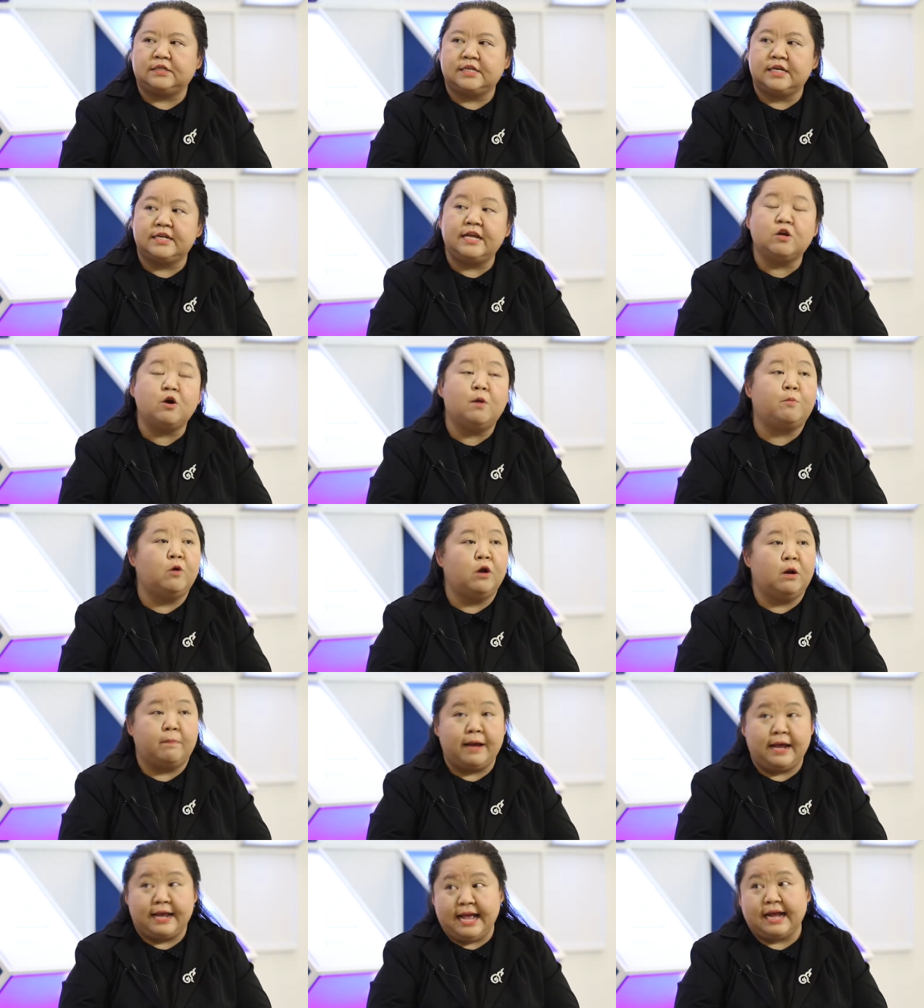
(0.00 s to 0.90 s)
ชนิดของผ
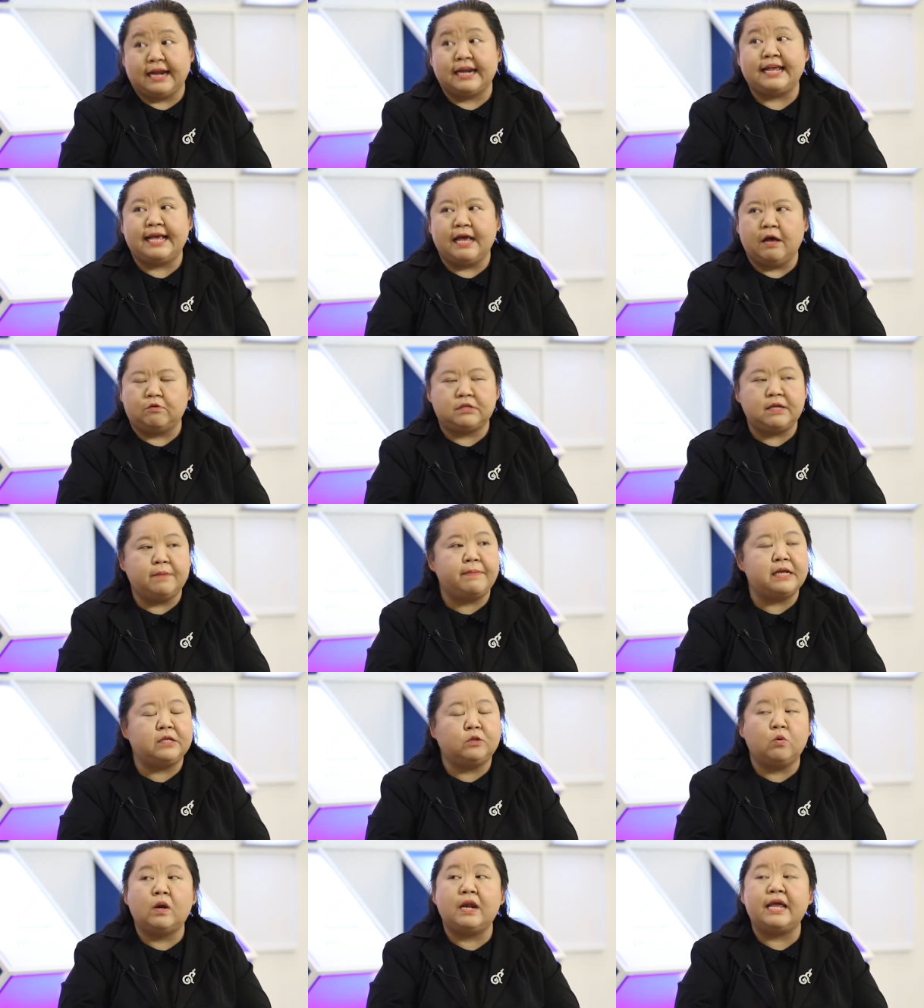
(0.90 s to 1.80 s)
ลไม้อย่างเดียว ที่
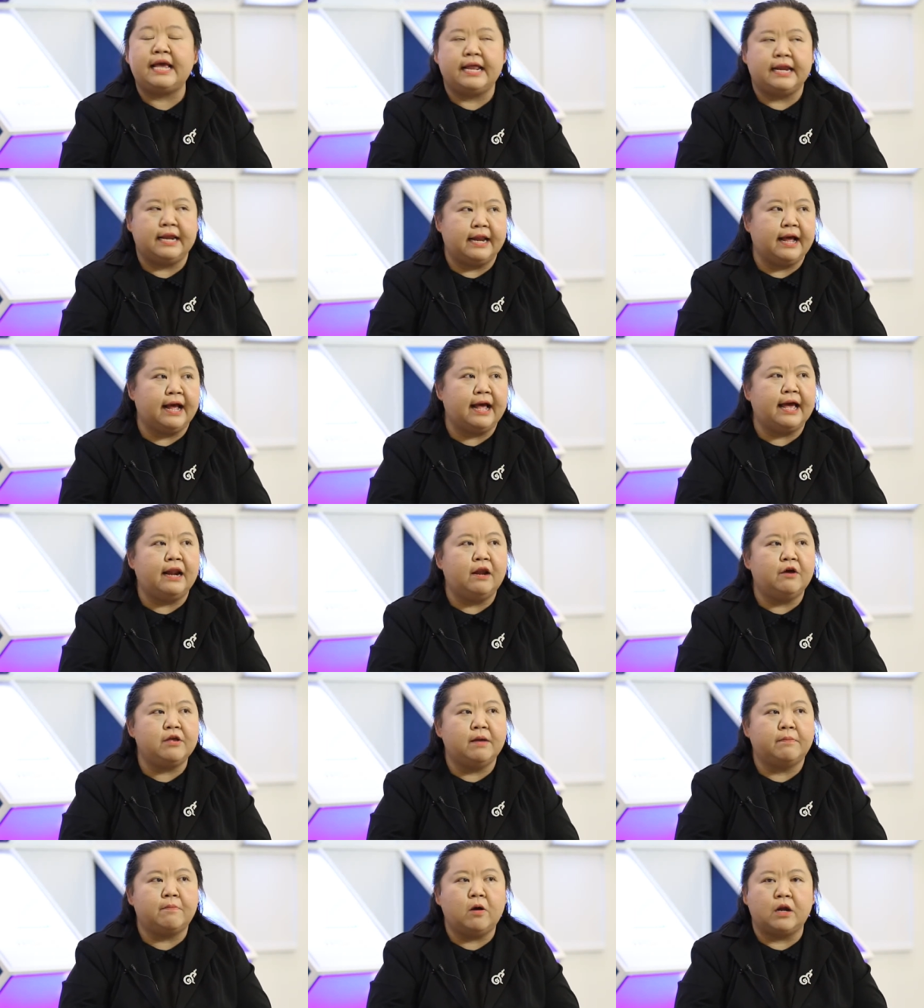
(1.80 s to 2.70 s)
เป็นทุเรียนนะคะ
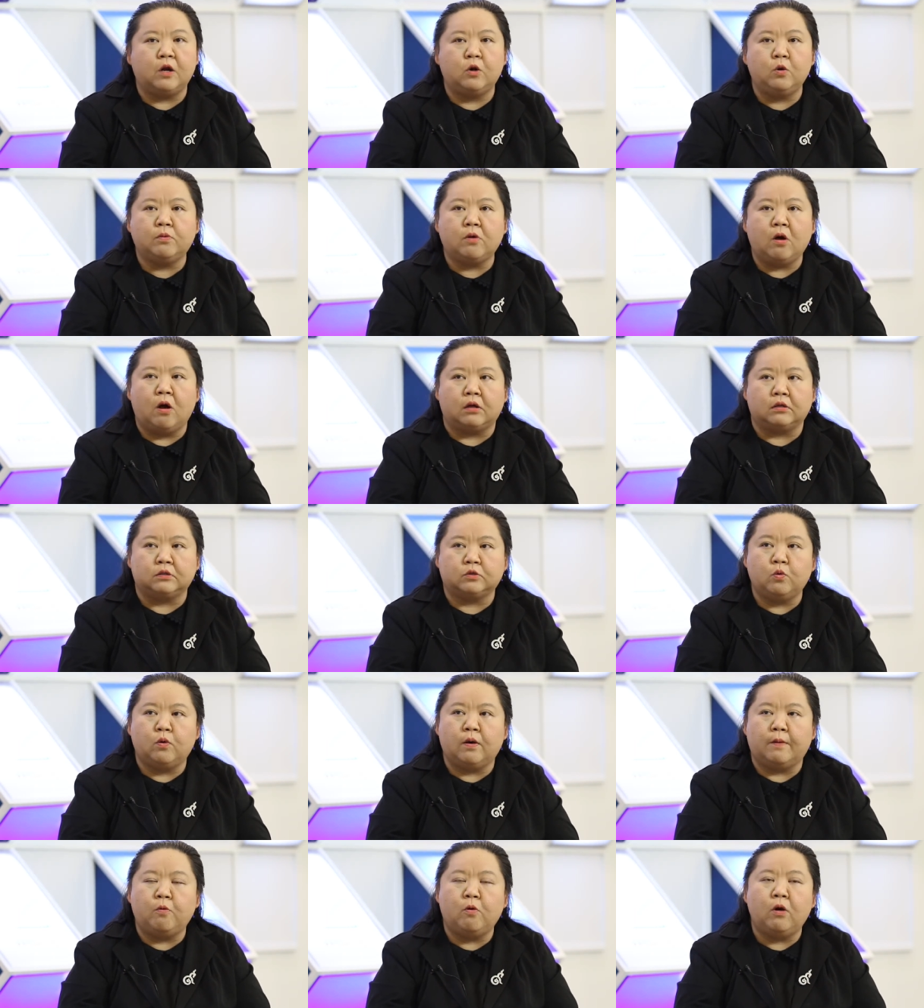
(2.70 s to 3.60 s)
เรายังมองรูปของ
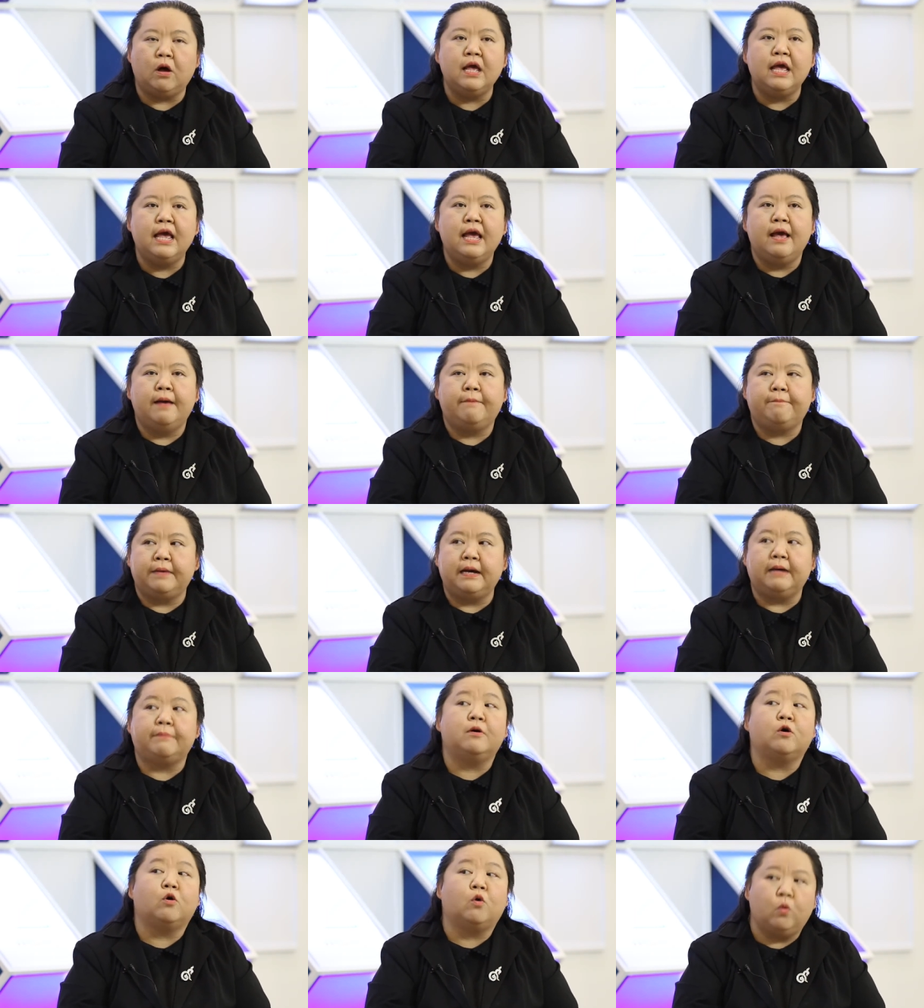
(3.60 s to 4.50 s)
ตัวพวกเปลื
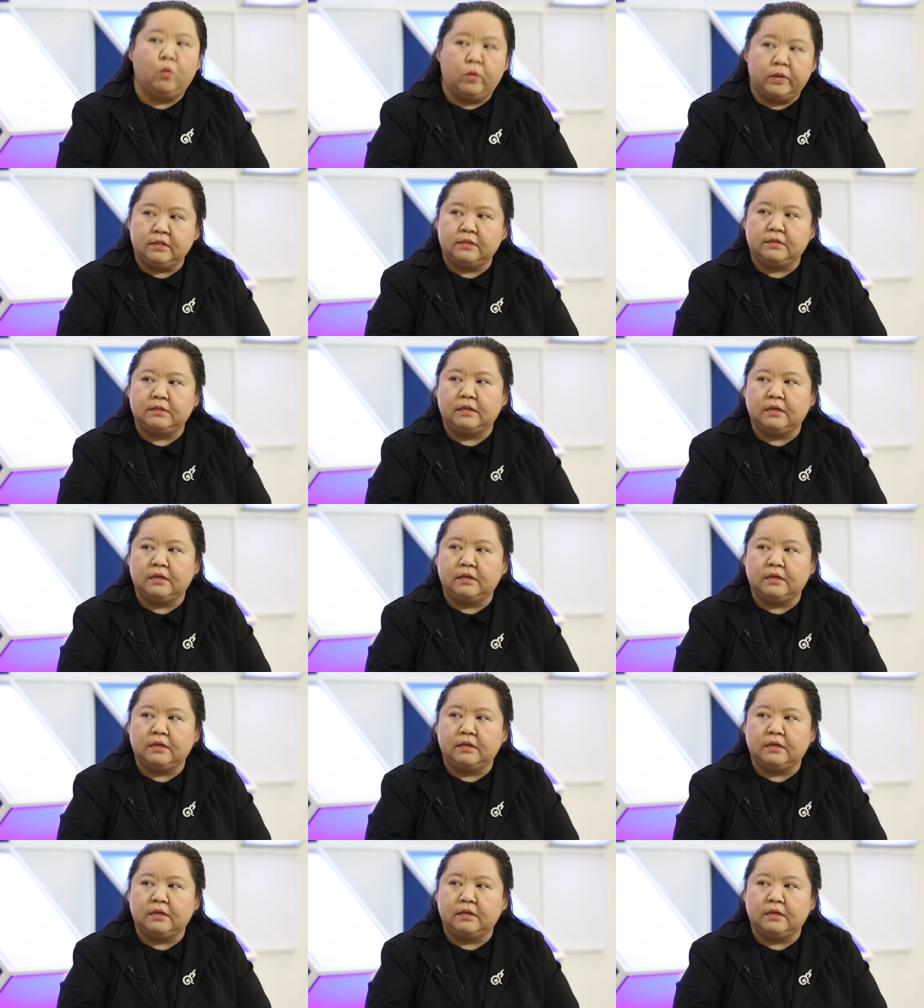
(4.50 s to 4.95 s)
อกมังคุด